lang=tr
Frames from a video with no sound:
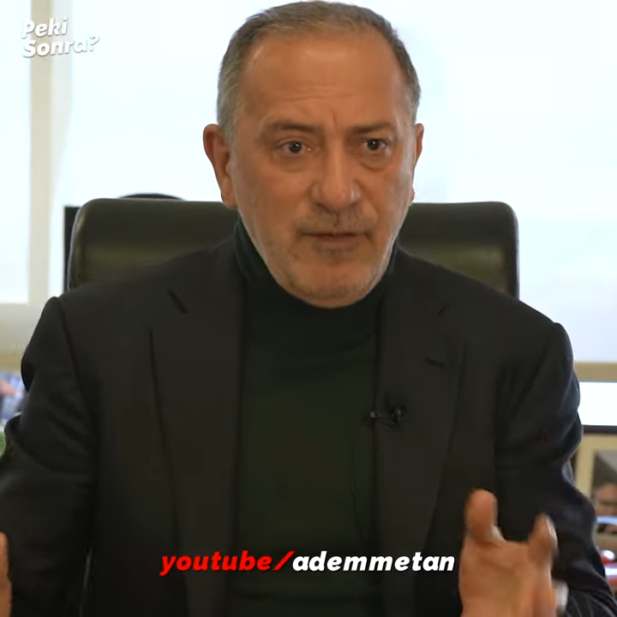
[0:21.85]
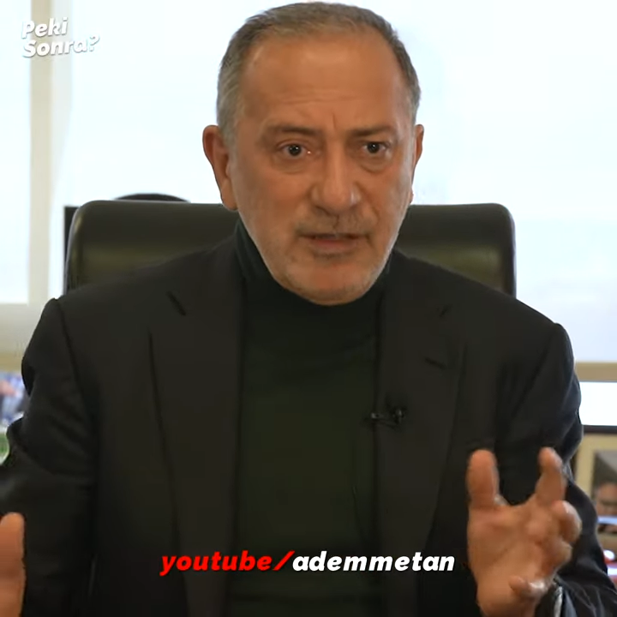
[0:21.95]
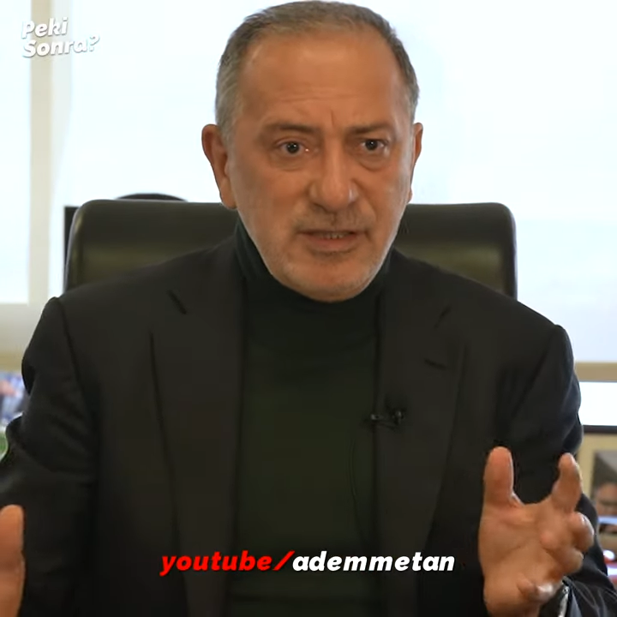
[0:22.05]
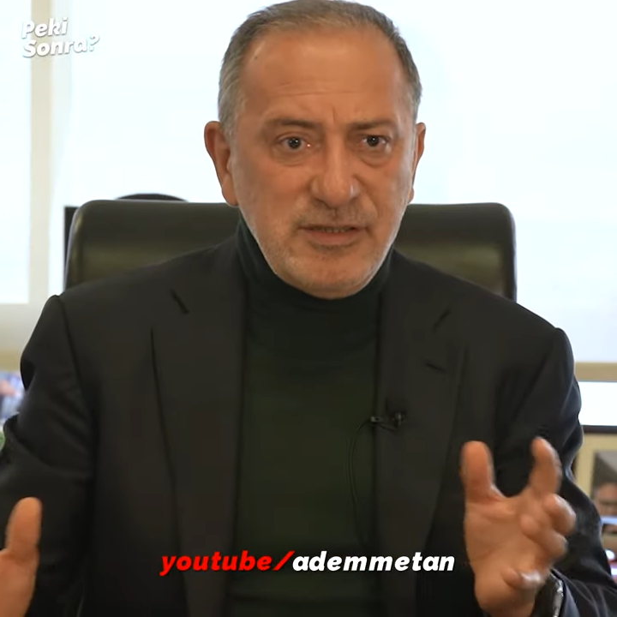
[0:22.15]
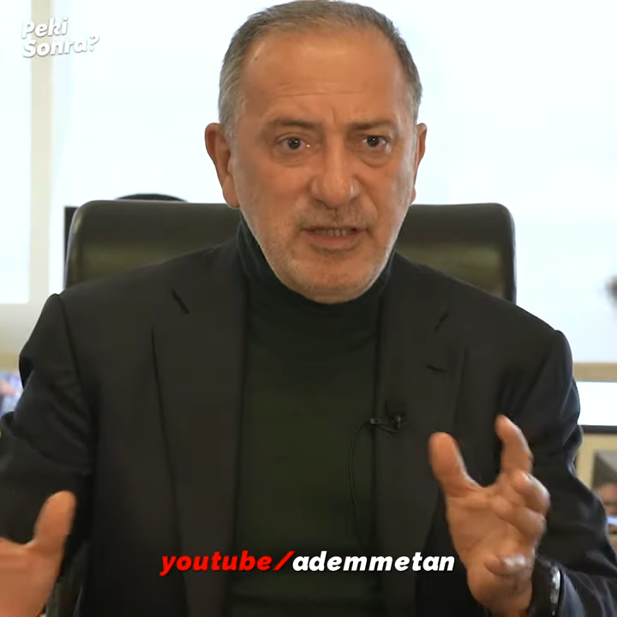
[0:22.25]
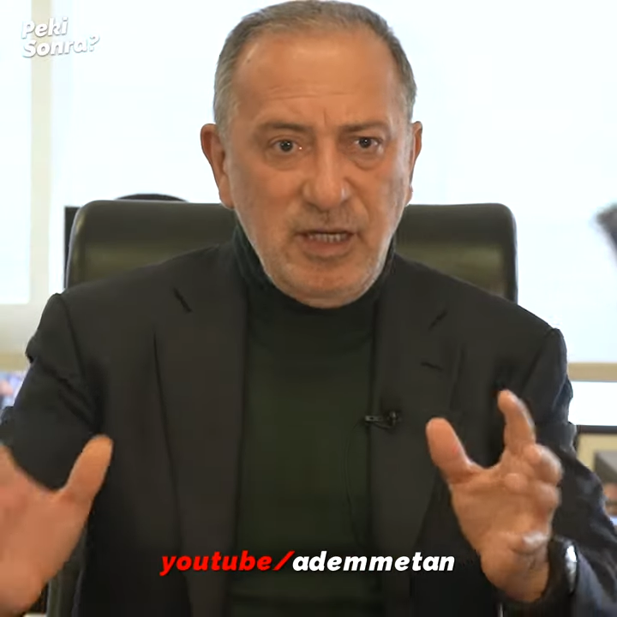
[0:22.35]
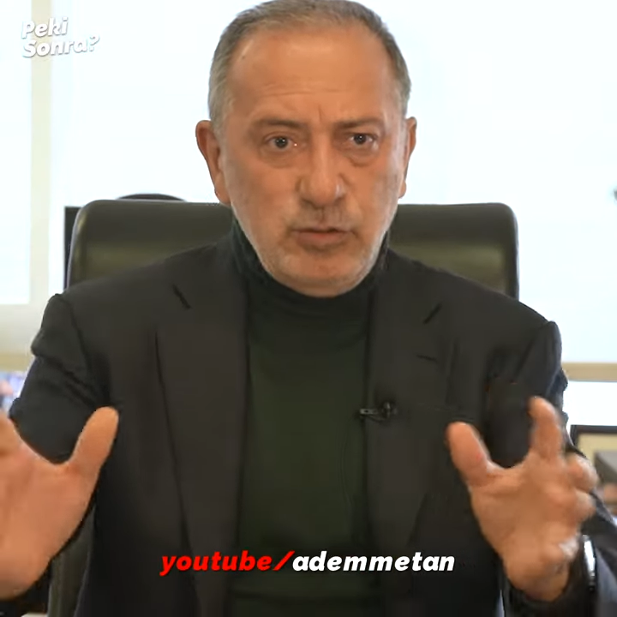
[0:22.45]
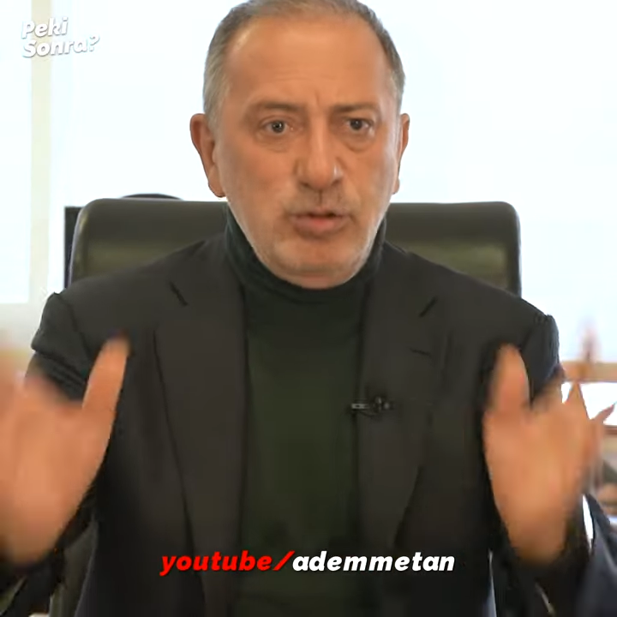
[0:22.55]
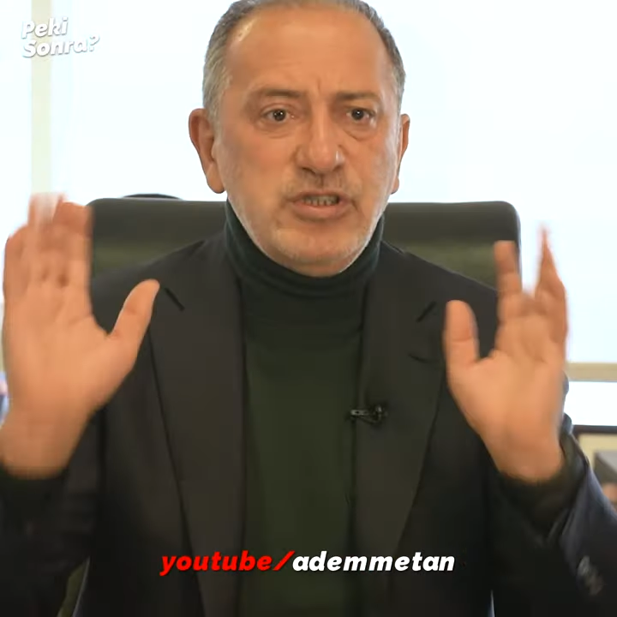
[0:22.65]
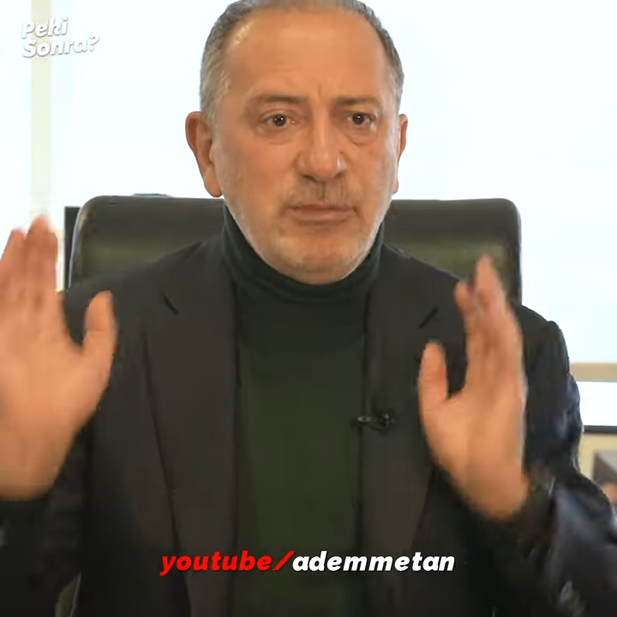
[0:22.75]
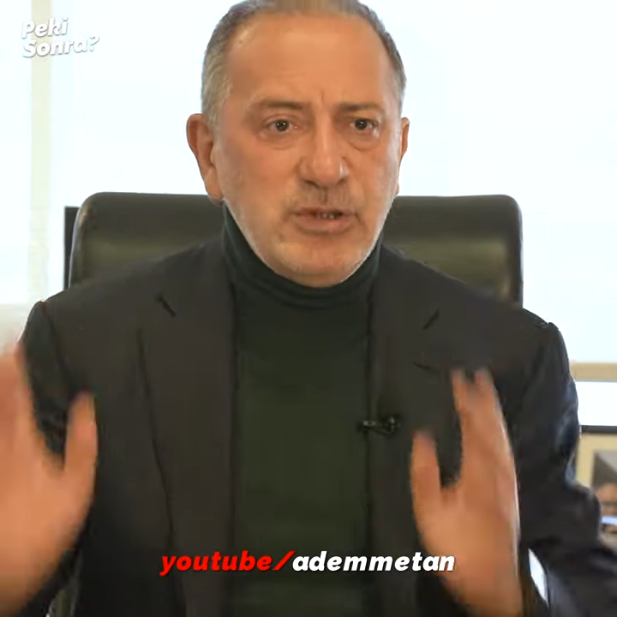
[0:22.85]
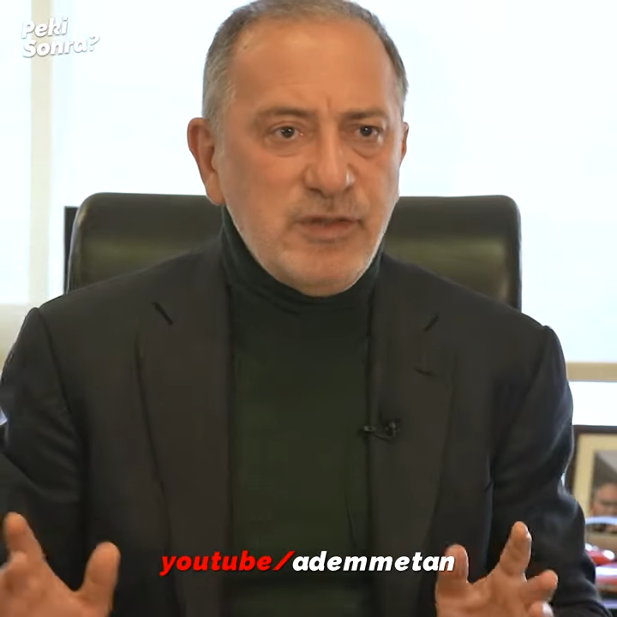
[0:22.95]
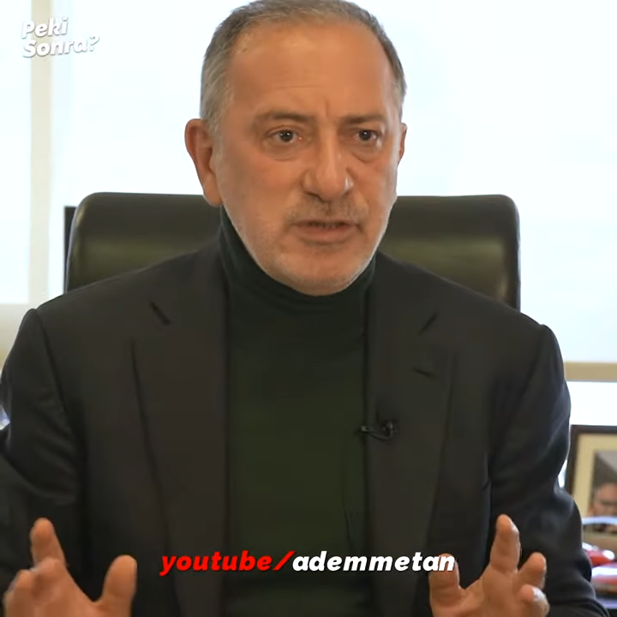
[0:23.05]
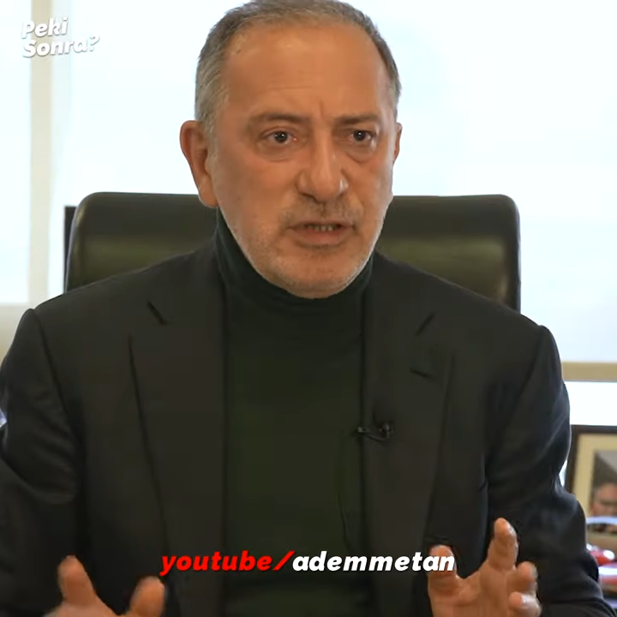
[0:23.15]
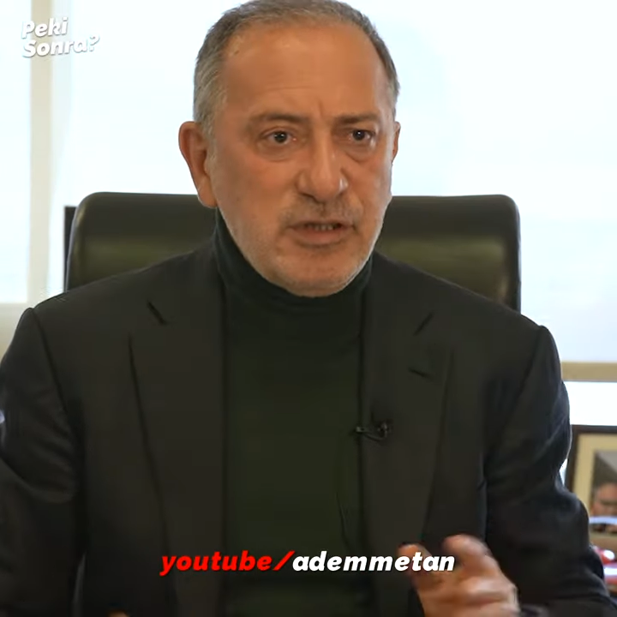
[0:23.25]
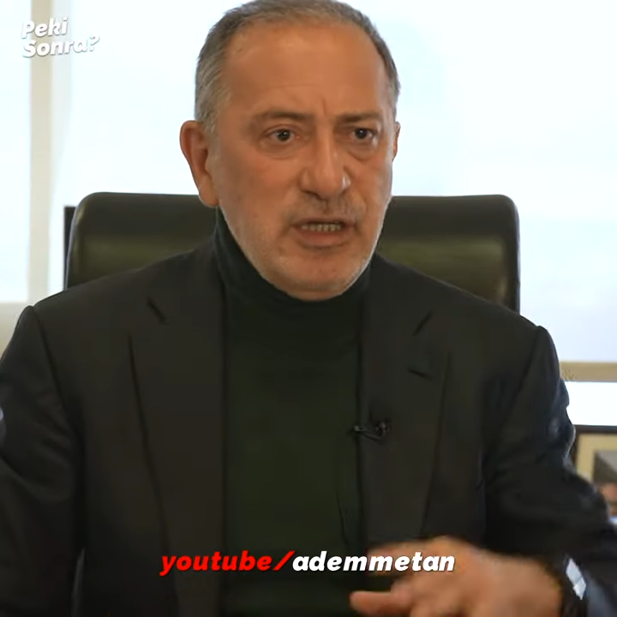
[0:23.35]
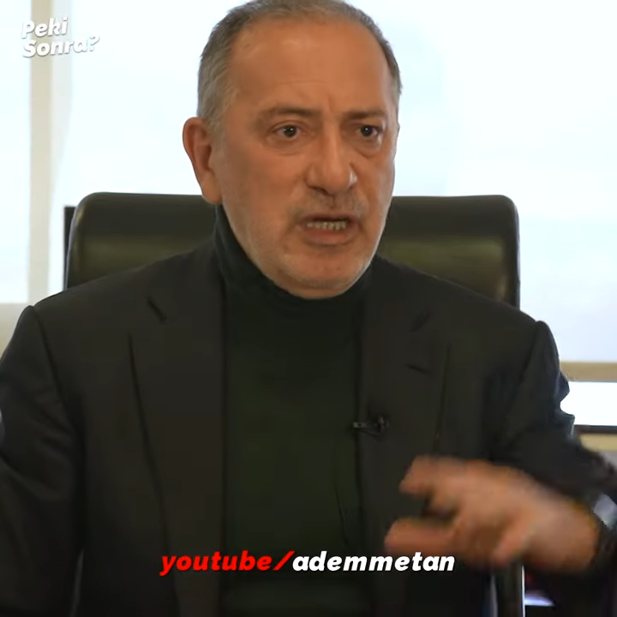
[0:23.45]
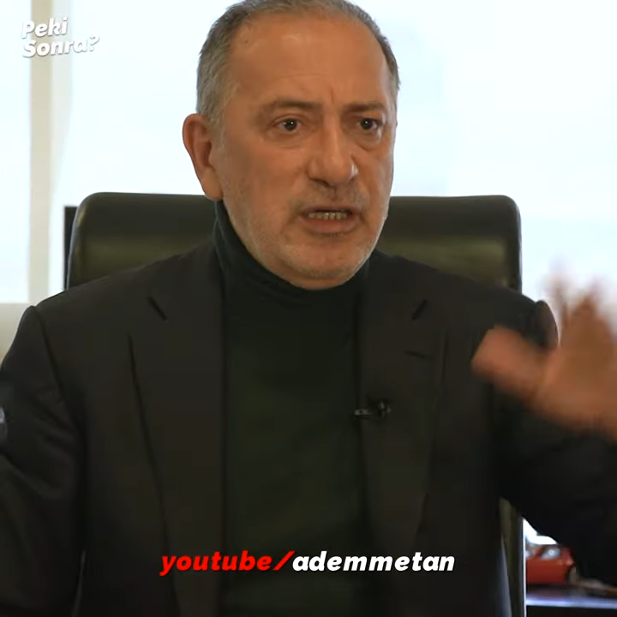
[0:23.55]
vasıtasıyla Anadolu'yu sanmış vaziyette.